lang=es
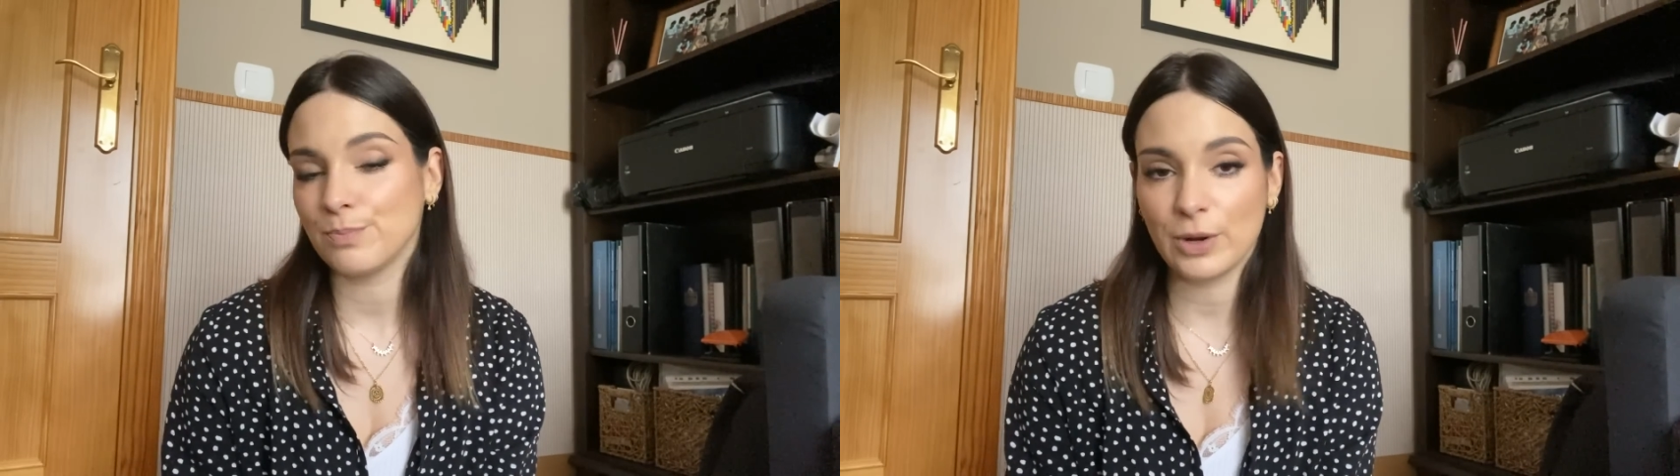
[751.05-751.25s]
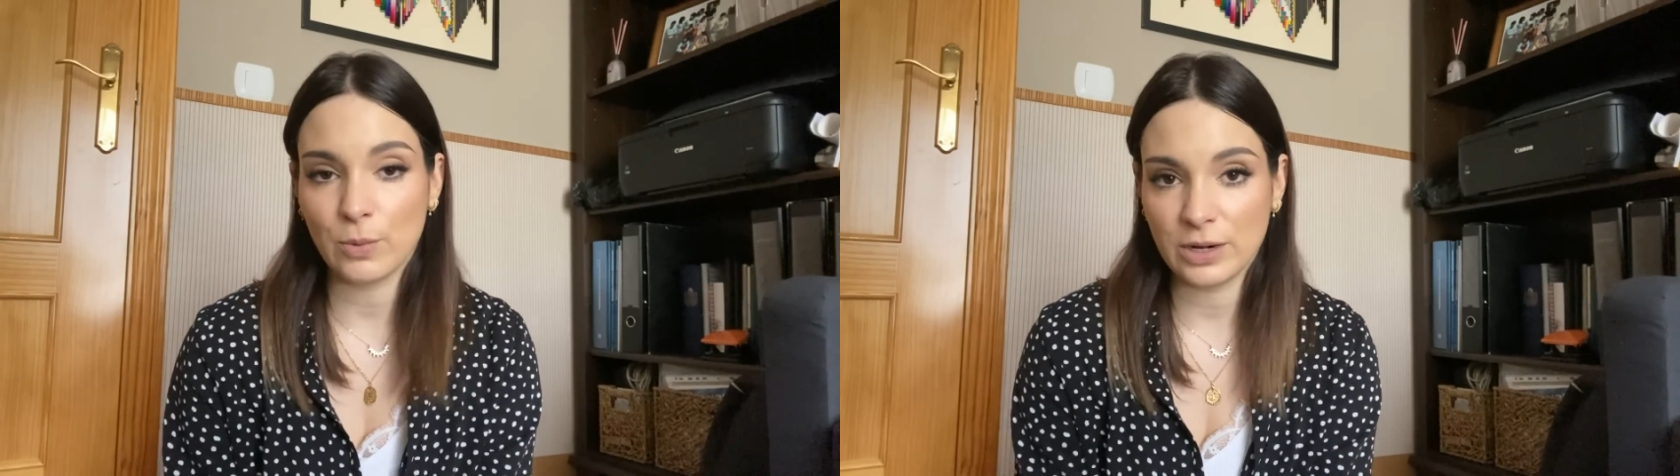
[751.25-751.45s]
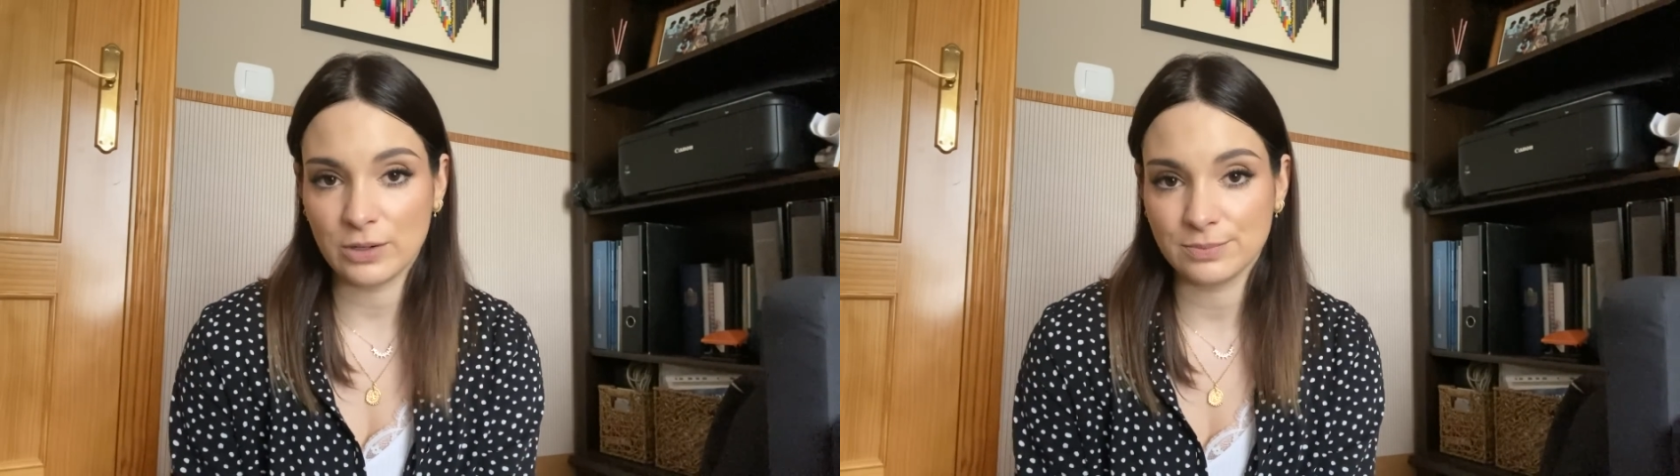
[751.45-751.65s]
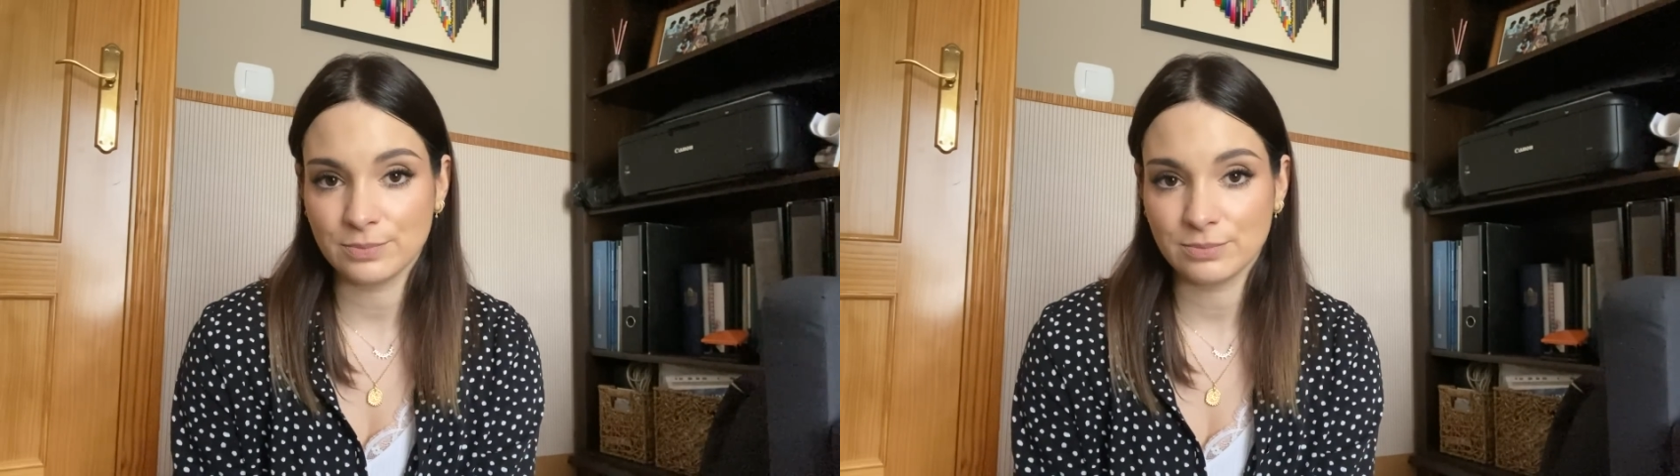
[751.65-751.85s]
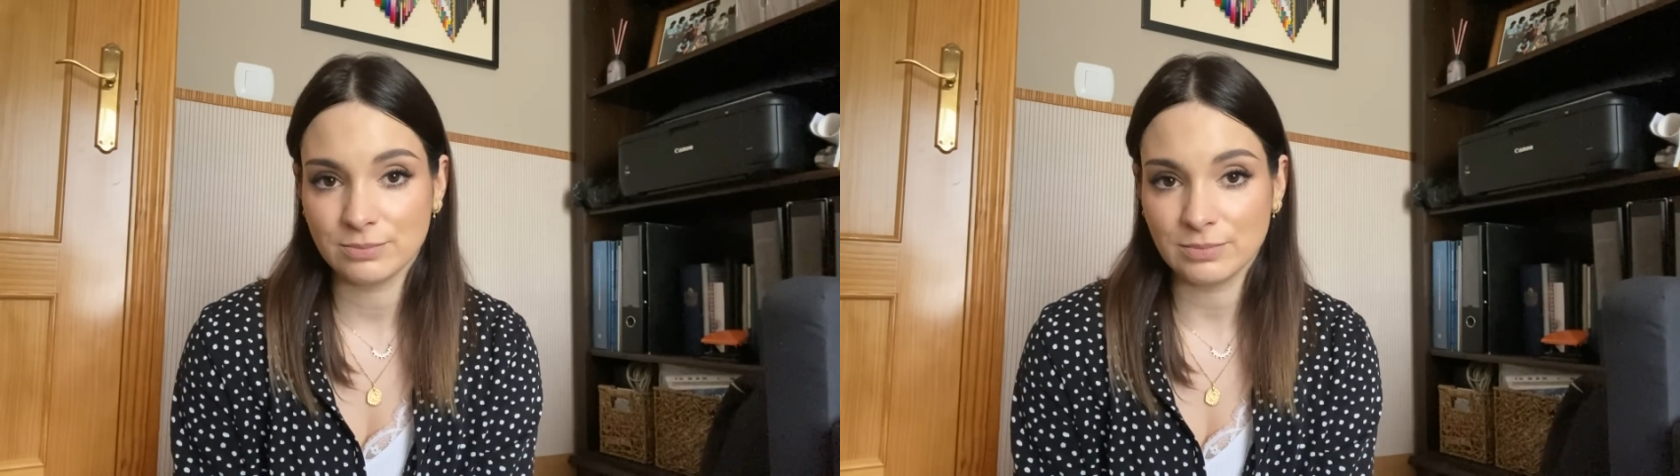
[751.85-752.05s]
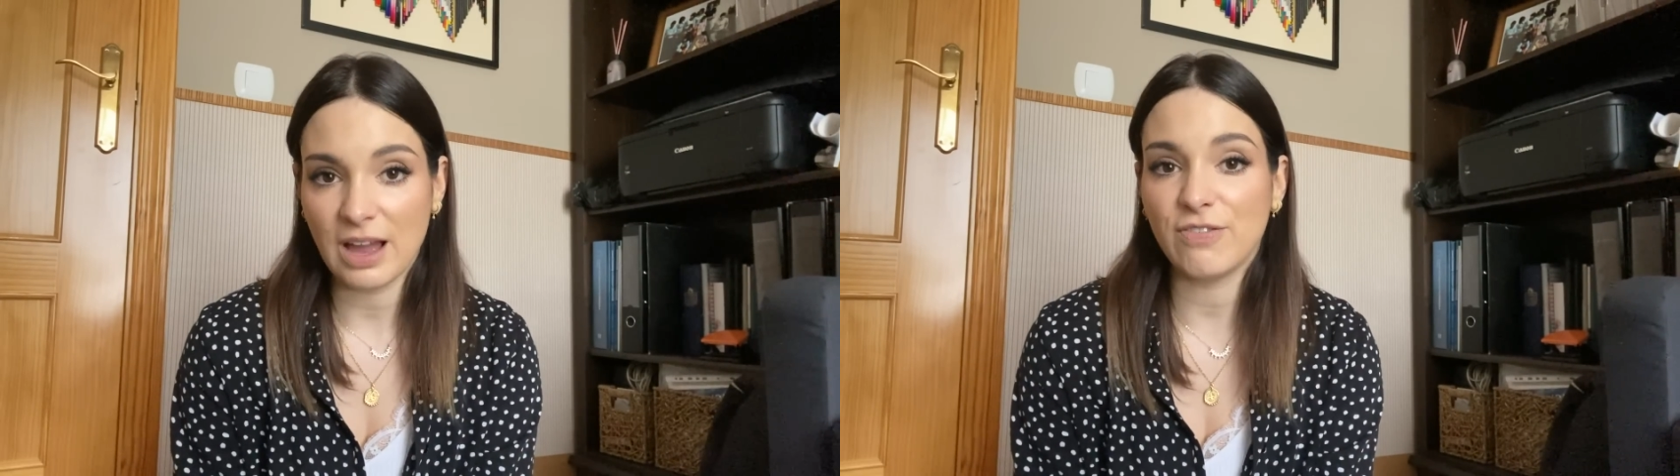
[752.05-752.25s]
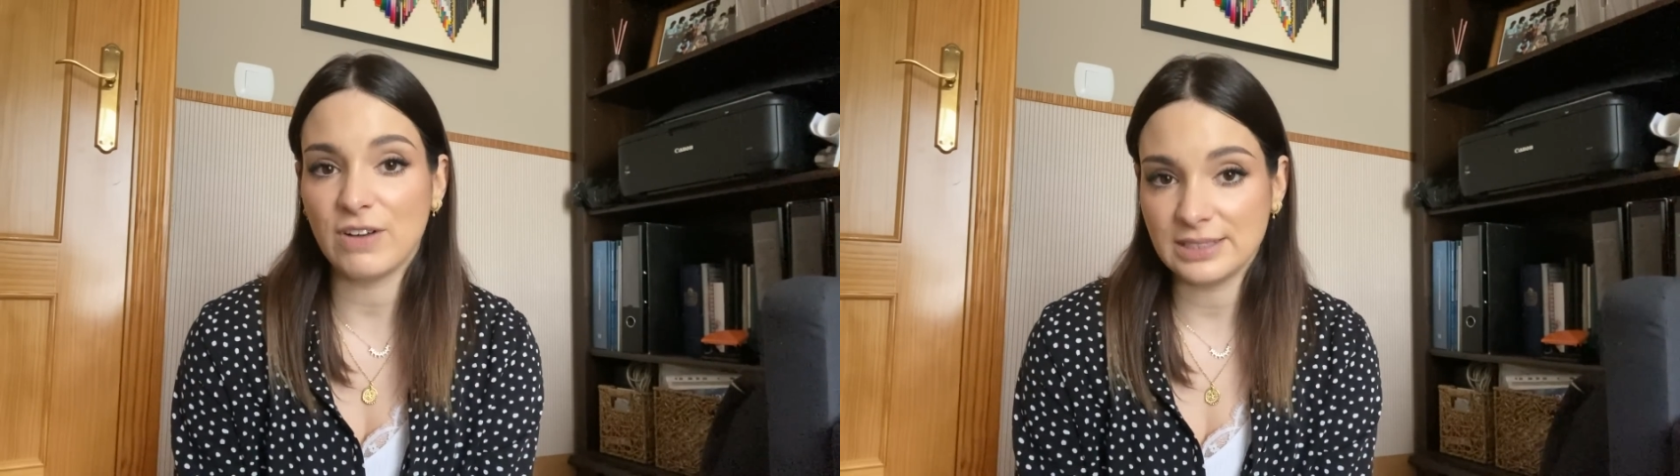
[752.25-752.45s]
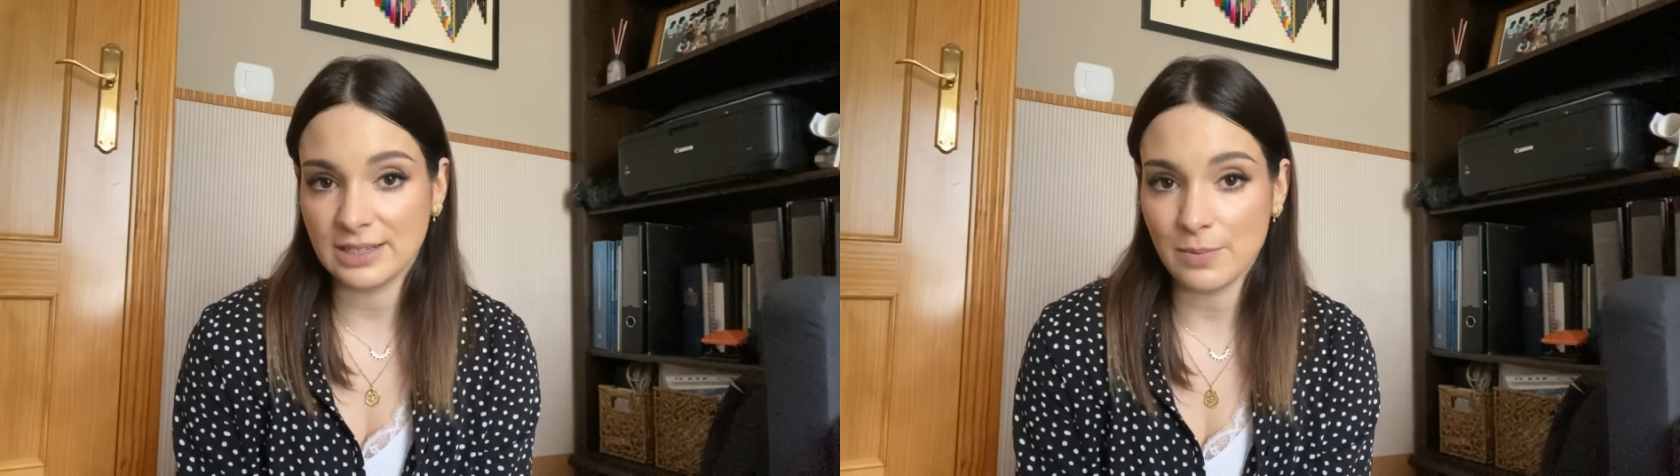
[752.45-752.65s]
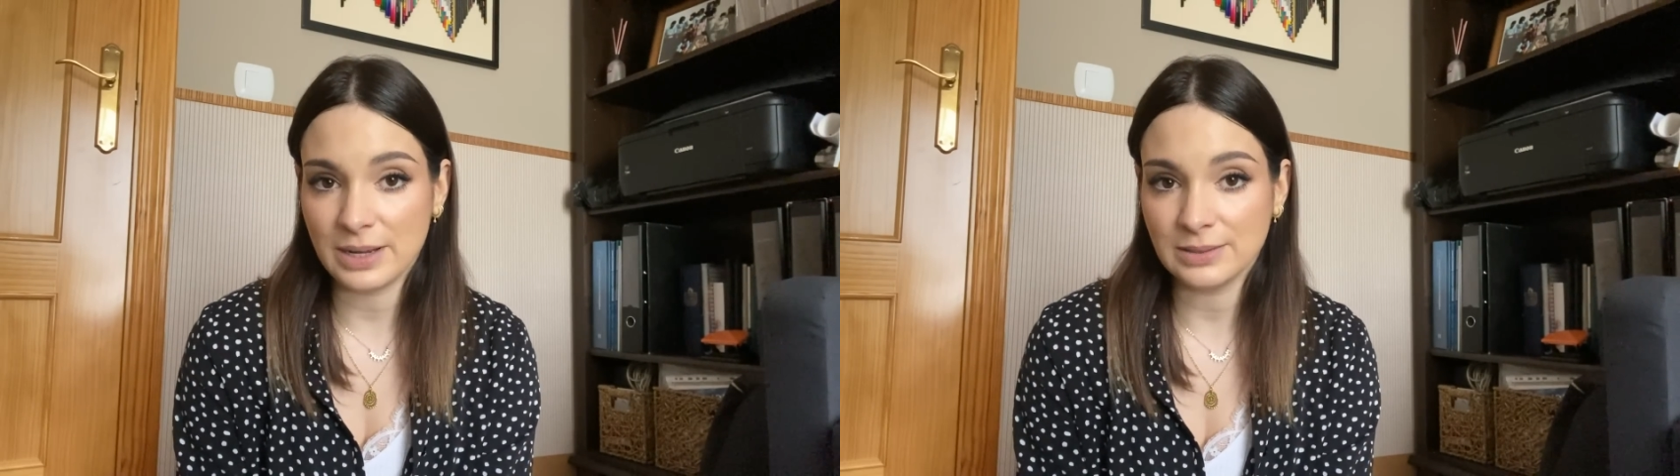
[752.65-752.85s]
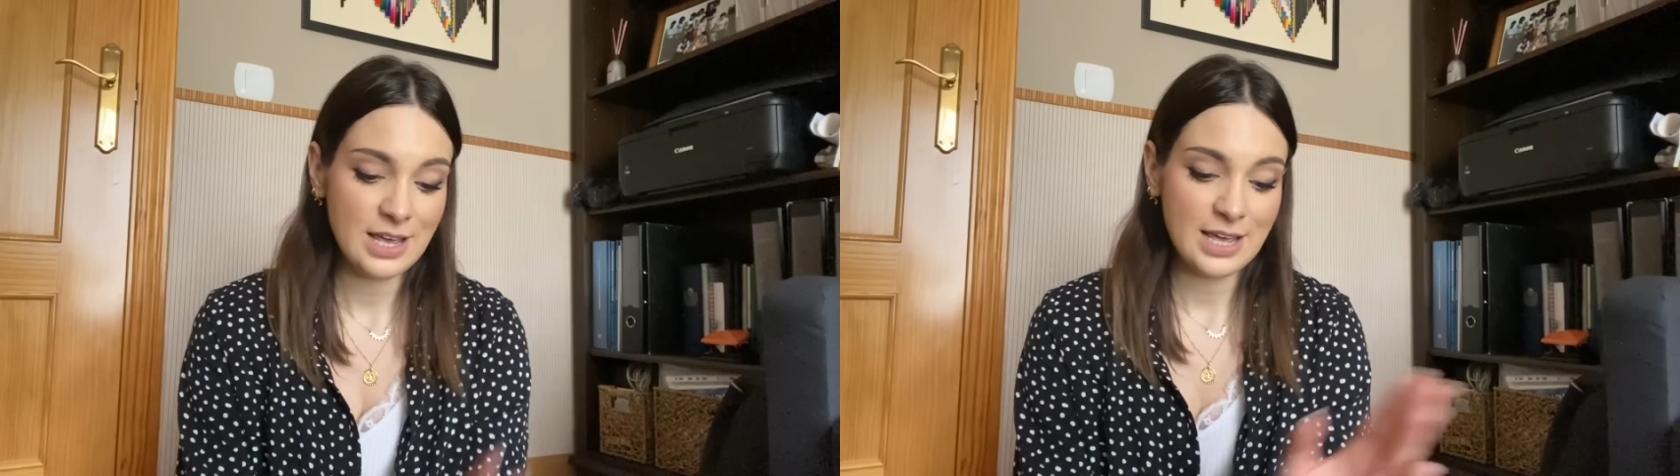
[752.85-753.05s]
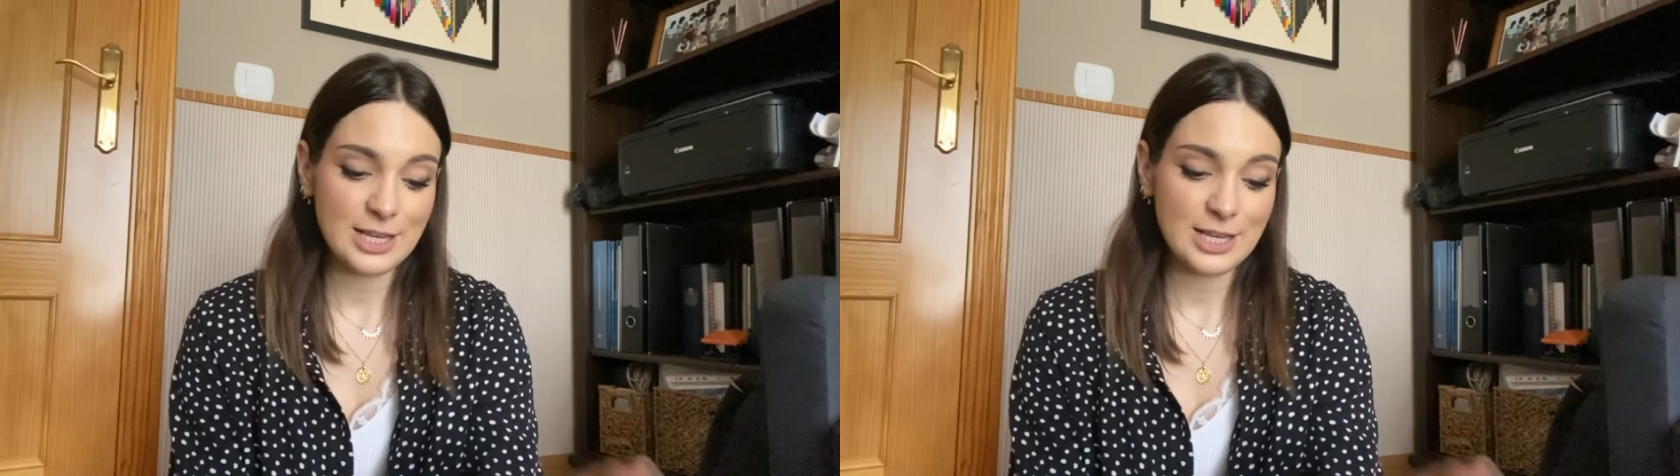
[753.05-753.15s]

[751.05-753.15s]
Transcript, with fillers: Pero bueno, a falta de pan.